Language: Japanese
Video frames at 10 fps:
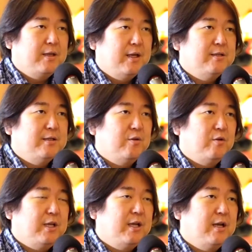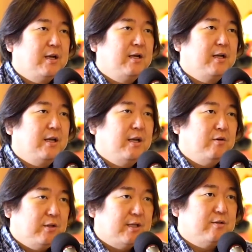現在の人間関係が
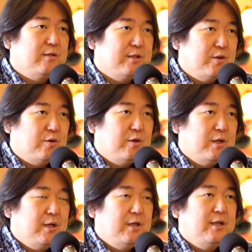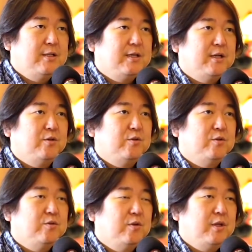役に立つんですよ。なぜかという
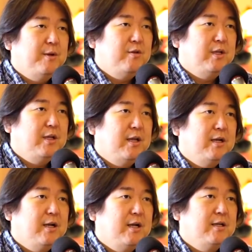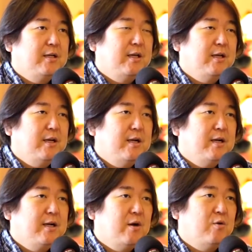と、その今の人間関係
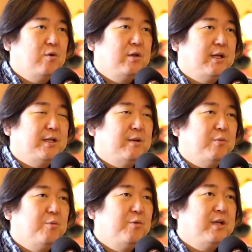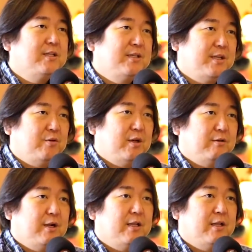が過去起きた痛みを思い出させてくれ
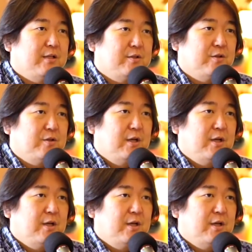るからなんです。